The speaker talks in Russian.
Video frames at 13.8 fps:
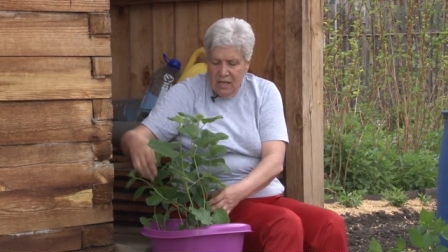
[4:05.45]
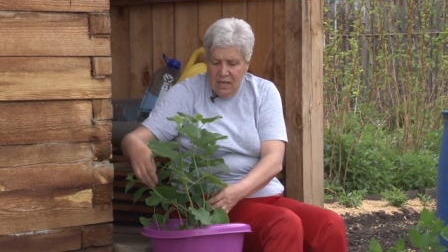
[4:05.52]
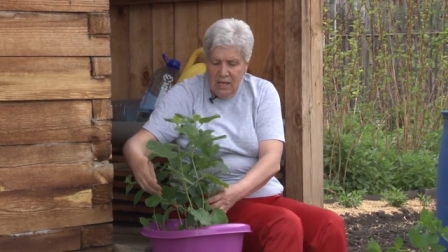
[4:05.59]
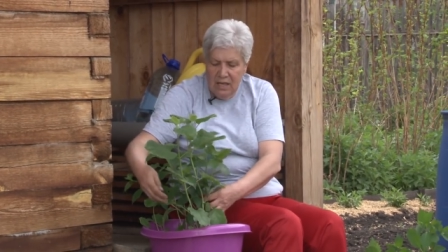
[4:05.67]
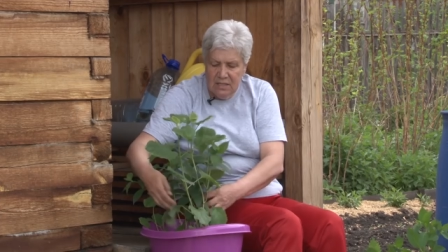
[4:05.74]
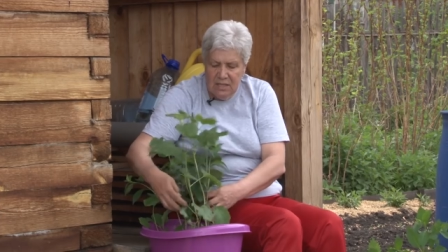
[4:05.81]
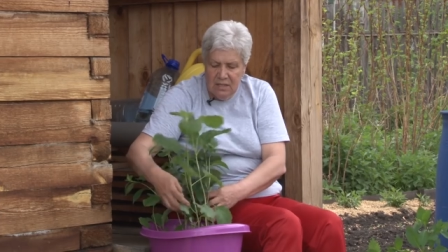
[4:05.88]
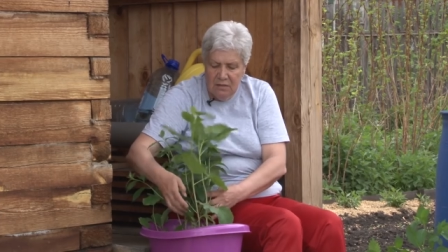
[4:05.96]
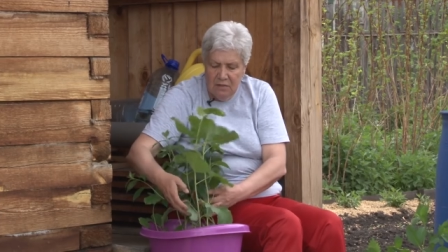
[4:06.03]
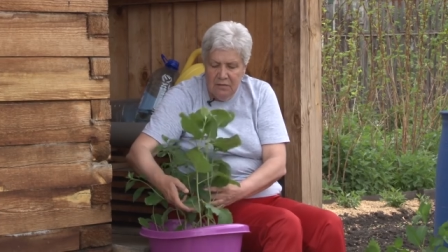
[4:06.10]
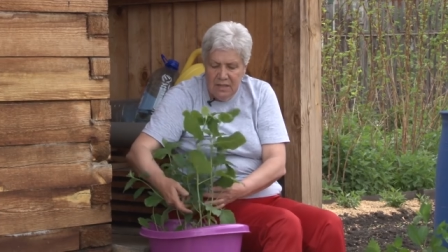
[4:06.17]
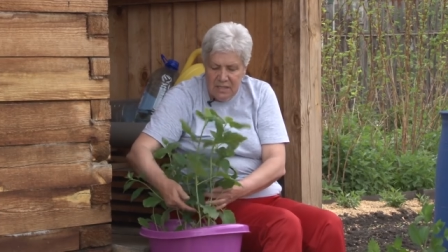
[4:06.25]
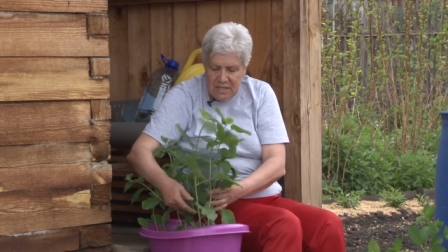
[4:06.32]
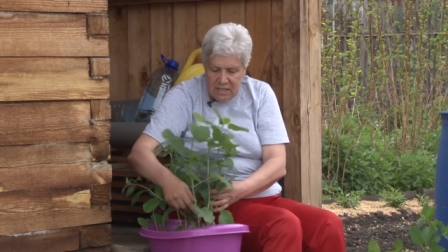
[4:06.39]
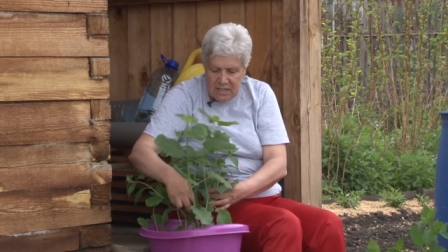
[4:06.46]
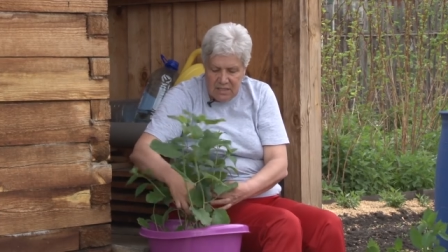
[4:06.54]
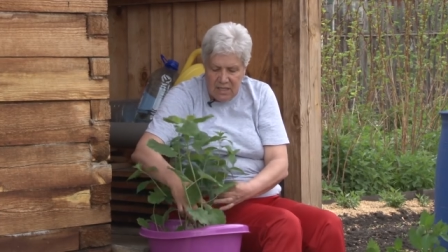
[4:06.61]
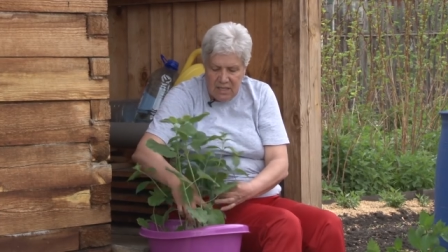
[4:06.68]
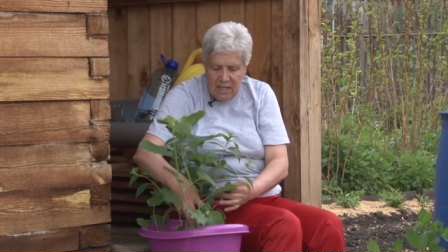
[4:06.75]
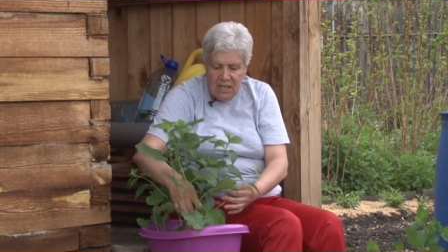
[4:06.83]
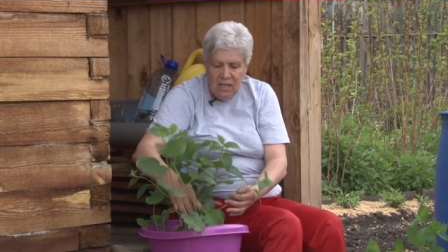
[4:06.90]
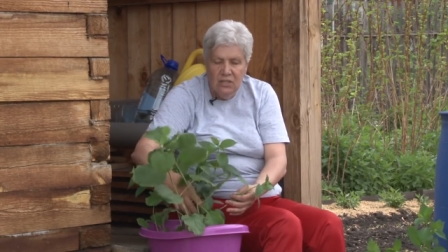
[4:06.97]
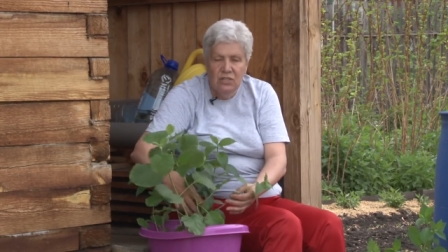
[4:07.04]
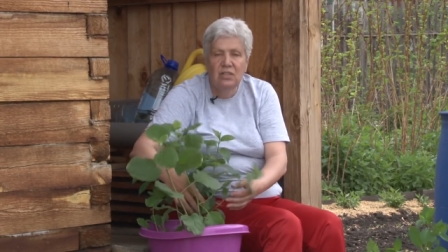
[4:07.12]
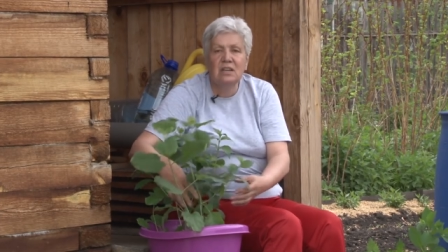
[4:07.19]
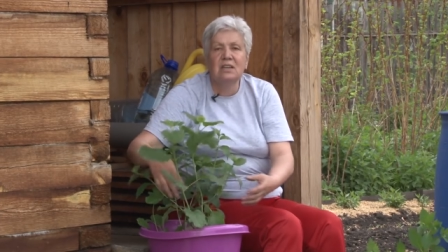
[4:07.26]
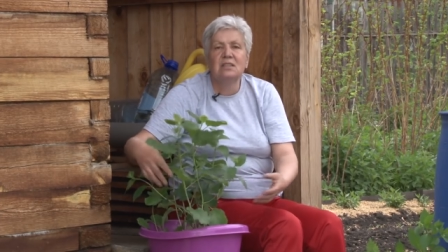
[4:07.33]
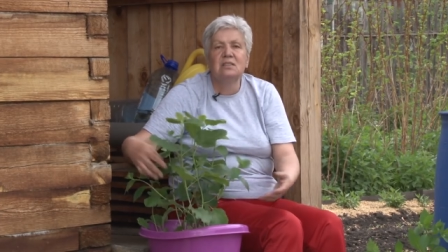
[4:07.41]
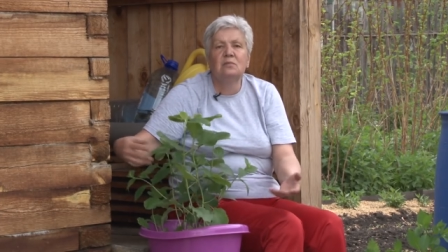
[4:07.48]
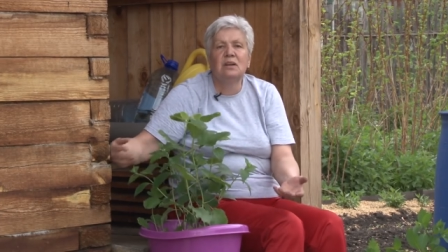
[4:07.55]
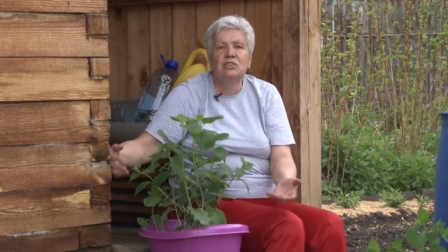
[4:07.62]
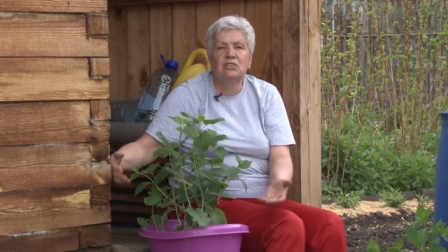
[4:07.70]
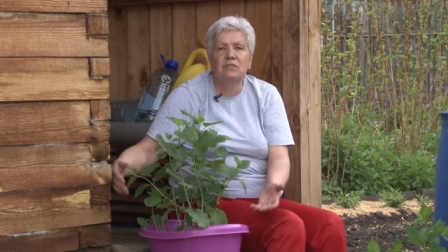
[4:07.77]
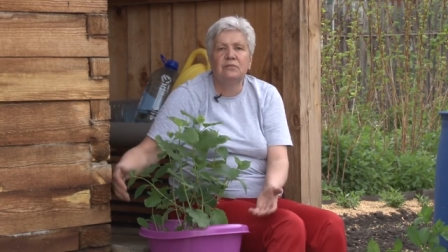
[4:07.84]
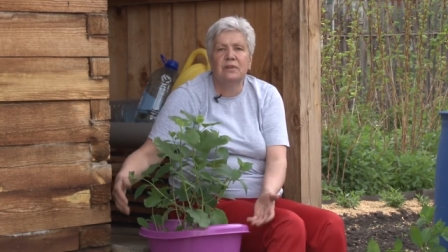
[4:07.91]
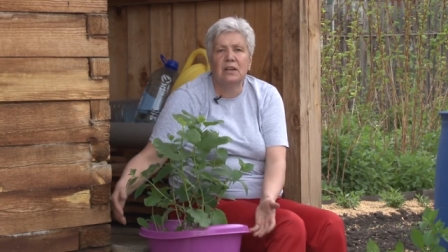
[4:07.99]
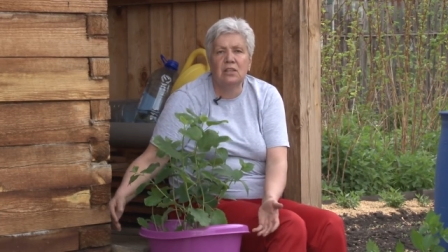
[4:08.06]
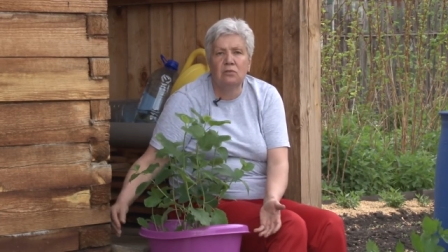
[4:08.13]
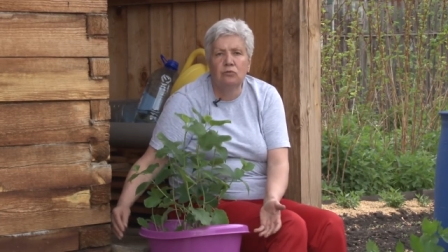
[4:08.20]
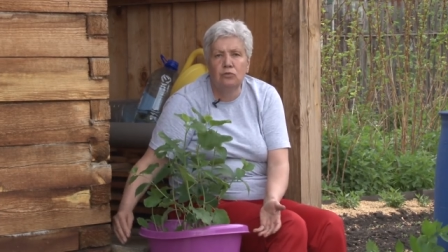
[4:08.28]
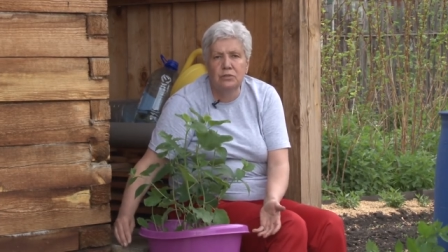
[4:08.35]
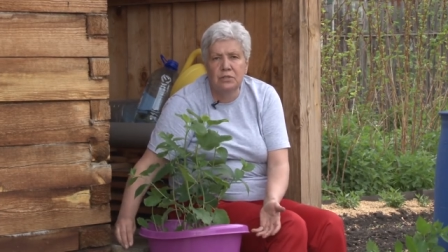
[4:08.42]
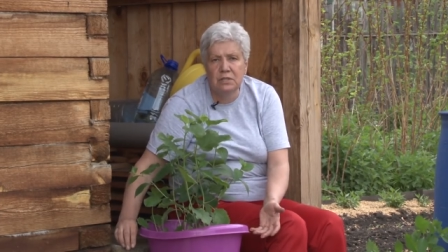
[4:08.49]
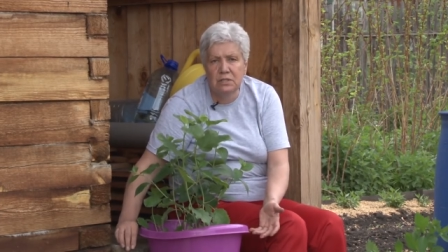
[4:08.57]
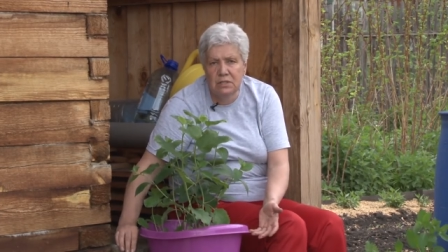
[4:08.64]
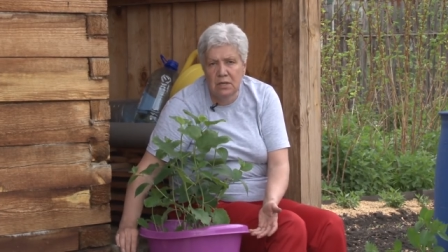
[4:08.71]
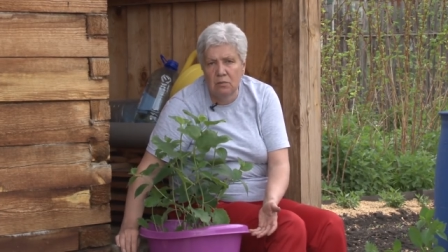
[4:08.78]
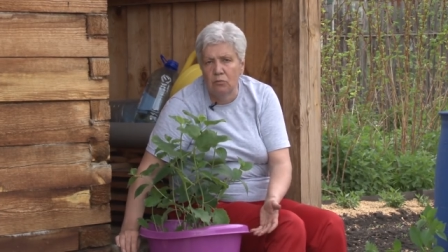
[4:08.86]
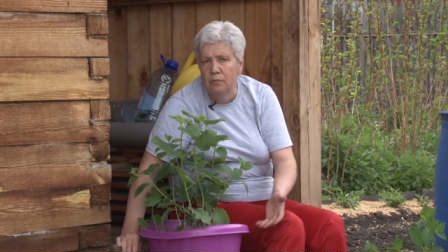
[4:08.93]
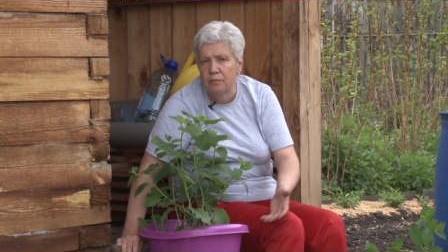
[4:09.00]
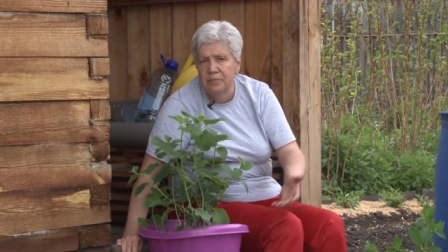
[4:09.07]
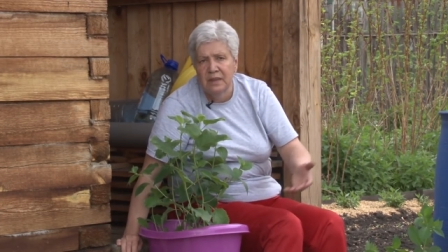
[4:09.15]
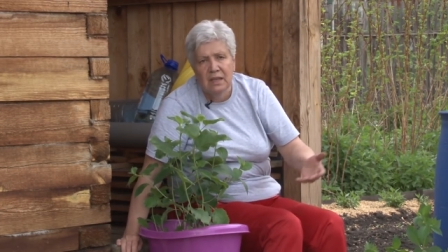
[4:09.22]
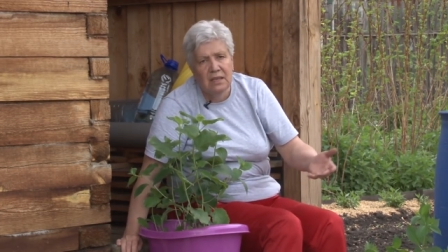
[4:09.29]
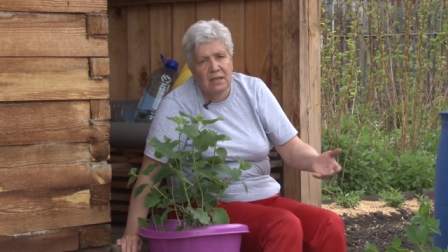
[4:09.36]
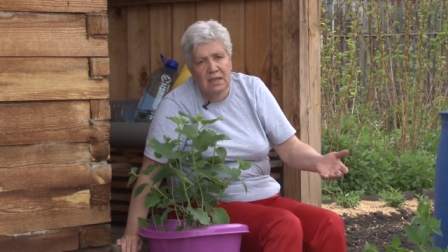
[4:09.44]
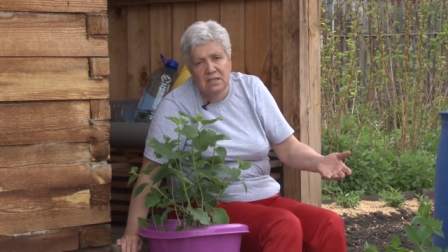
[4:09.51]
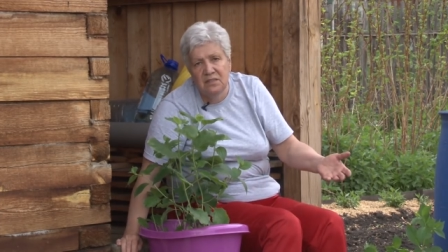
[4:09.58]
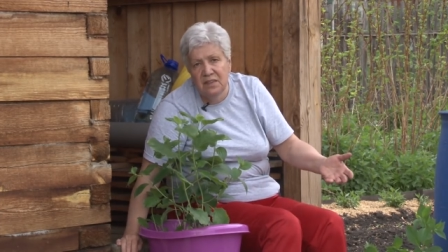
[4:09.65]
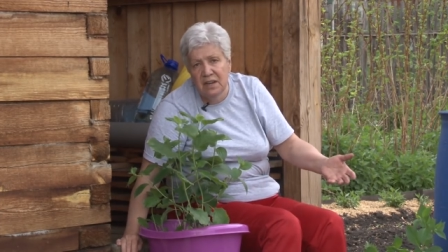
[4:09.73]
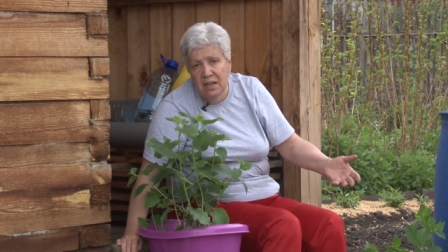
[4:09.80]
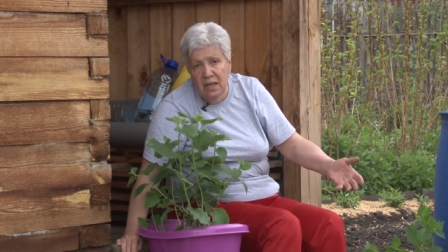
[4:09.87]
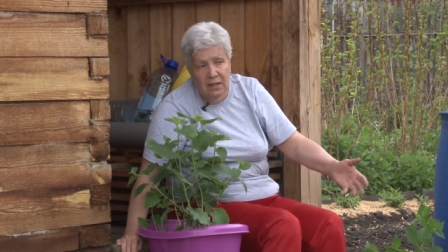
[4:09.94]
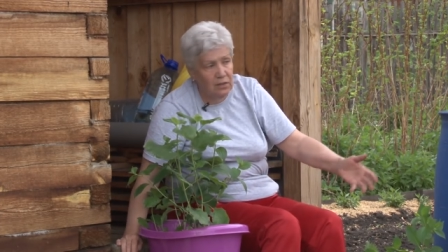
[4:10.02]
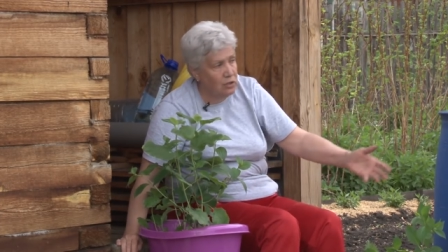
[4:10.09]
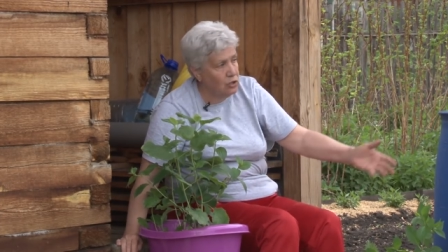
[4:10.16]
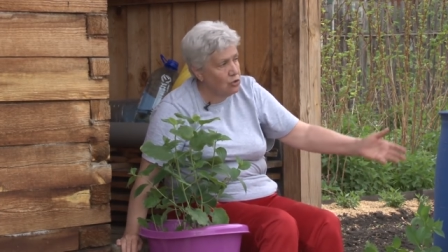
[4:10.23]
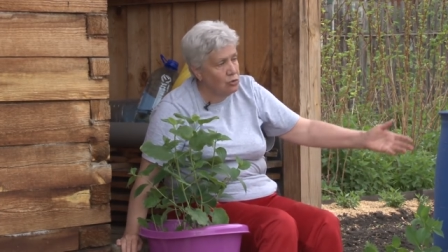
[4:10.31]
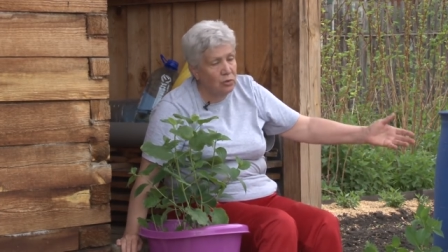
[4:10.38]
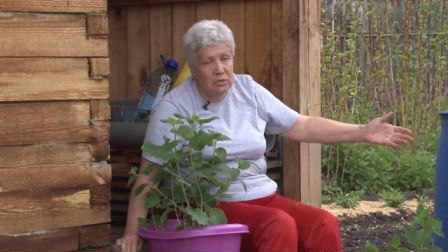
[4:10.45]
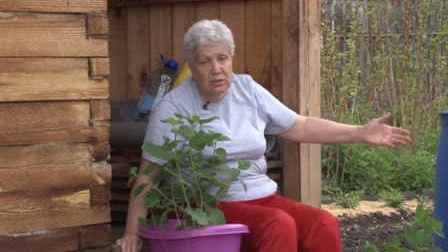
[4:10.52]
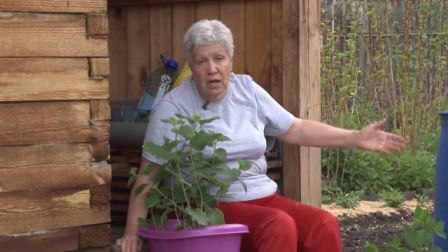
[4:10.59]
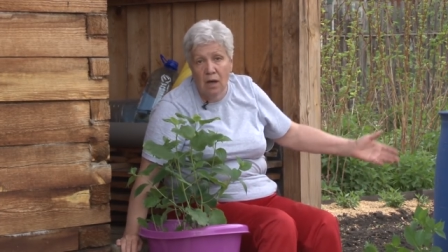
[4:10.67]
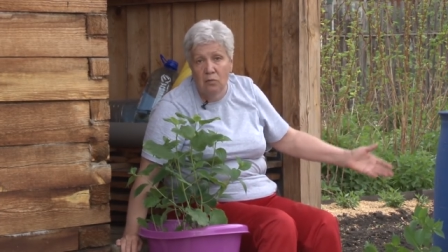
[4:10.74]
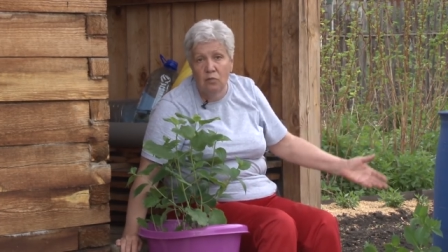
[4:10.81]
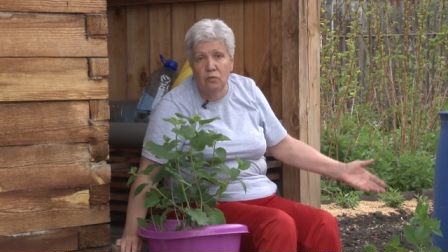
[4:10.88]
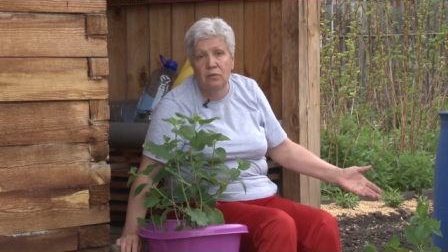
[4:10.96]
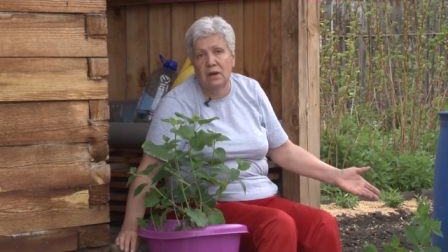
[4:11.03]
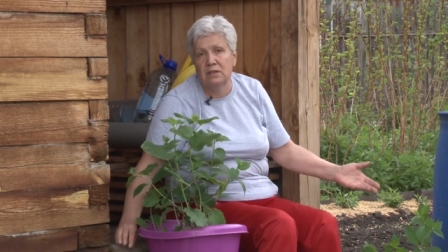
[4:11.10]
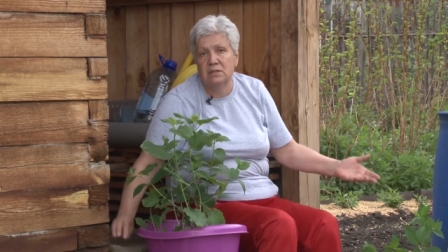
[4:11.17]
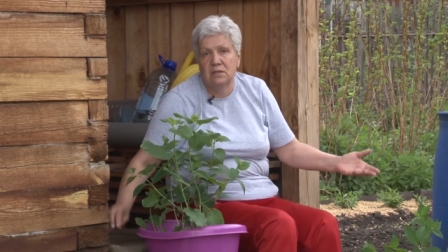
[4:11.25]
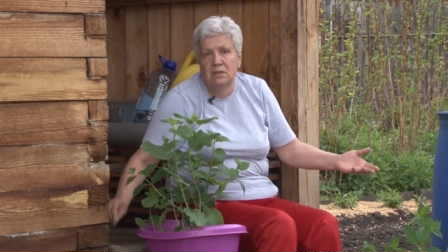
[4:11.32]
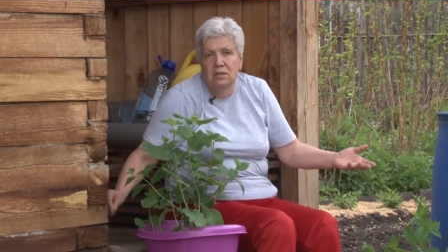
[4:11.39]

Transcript: И если вы высадили, не размочив корневую систему, есть вероятность, что там у вас,